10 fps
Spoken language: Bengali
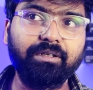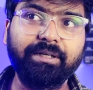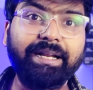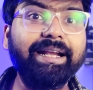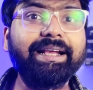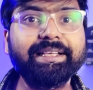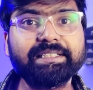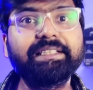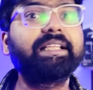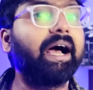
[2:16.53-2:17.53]

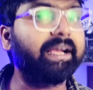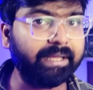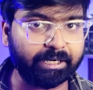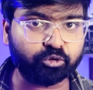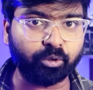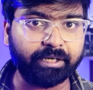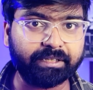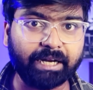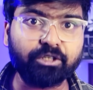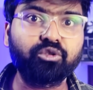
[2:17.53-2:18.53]
ডেডিকেশন থাকে একজনের
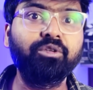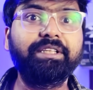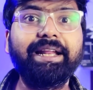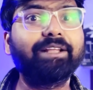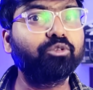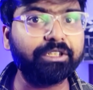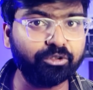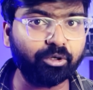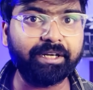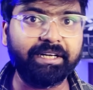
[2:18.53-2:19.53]
তার জন্যই তিনি এতদিন
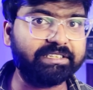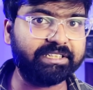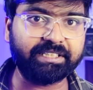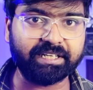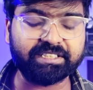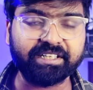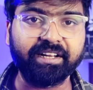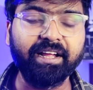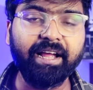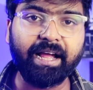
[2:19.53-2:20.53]
ধরে ইন্ডাস্ট্রিতে আছেন
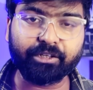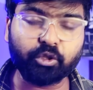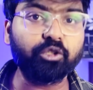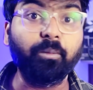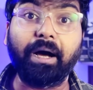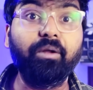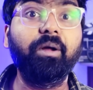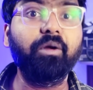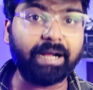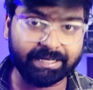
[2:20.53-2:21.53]
এত এত ভালো
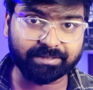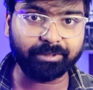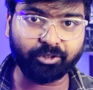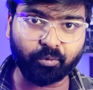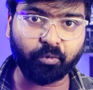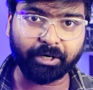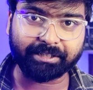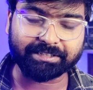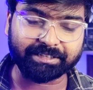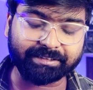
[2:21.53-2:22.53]
ভালো কাজ আমাদের উপহার
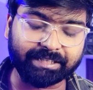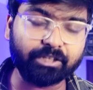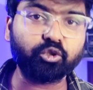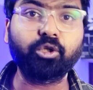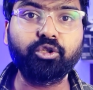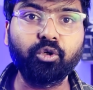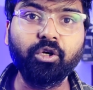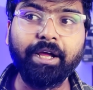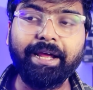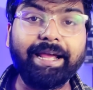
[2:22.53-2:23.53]
দিয়েছেন তার সত্ত্বেও
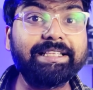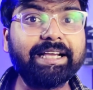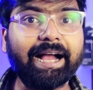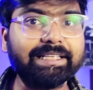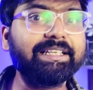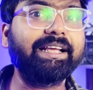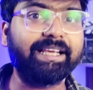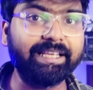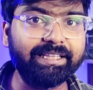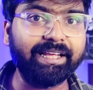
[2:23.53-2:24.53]
এই যে কাজের
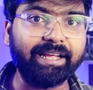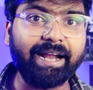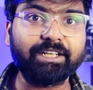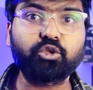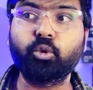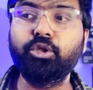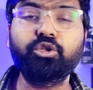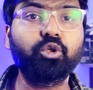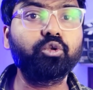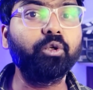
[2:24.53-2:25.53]
খিদে একটা
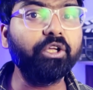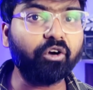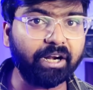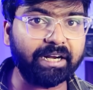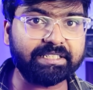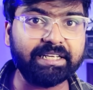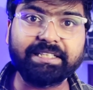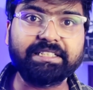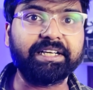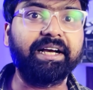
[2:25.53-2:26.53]
চরিত্র তৈরি করার যে
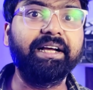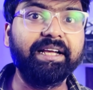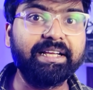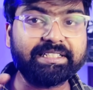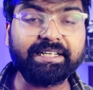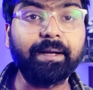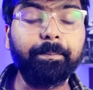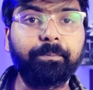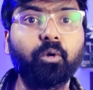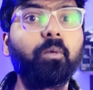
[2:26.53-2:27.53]
ইচ্ছা সেটা
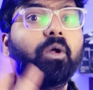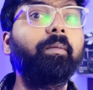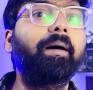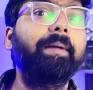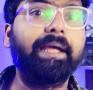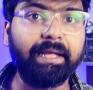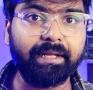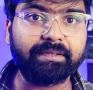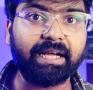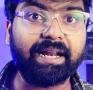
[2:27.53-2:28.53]
প্রবলভাবে
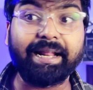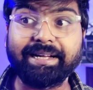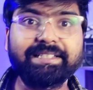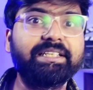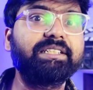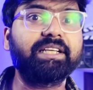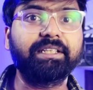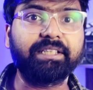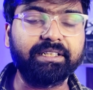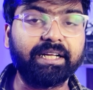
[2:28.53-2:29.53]
তার এনার্জির
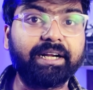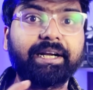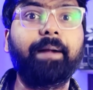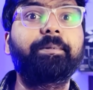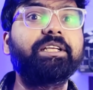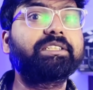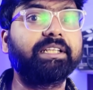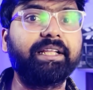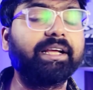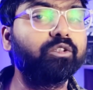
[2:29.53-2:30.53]
সাথে তার ক্রাফটের
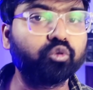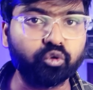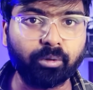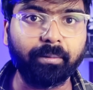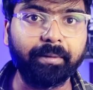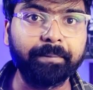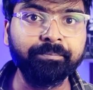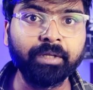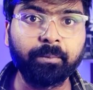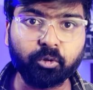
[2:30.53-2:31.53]
সাথে এখানে সুন্দরভাবে
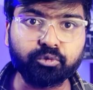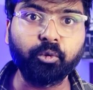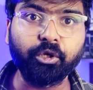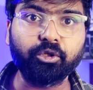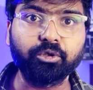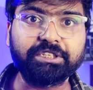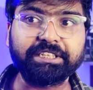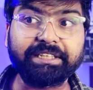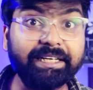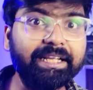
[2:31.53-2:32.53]
প্রস্ফুটিত হচ্ছে
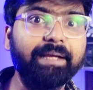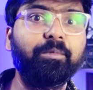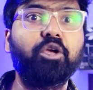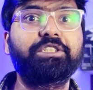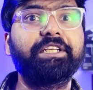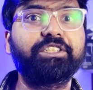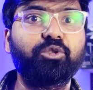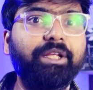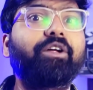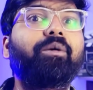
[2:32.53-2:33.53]
তিনি এই বয়সে এসে
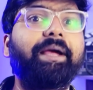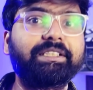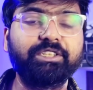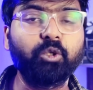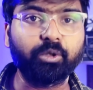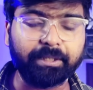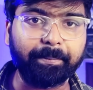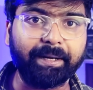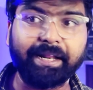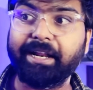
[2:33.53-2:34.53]
যদি এরকম অ্যাকশন করতে
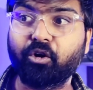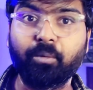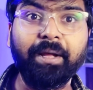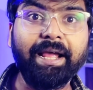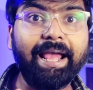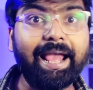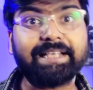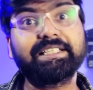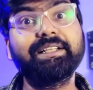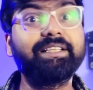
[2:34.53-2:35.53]
পারেন এরকম
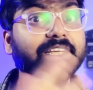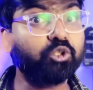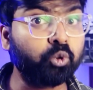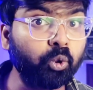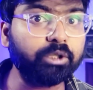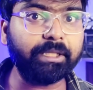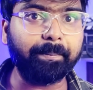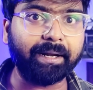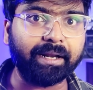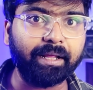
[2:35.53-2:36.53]
অ্যাকশনের দিকে ঝুঁকতে
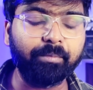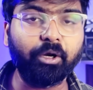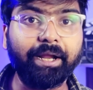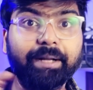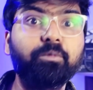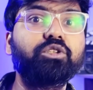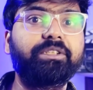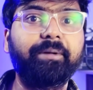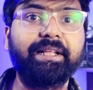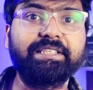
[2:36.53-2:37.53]
পারেন এবং এটা
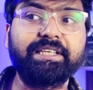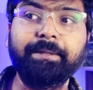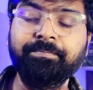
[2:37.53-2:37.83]
বুঝতে পারেন যে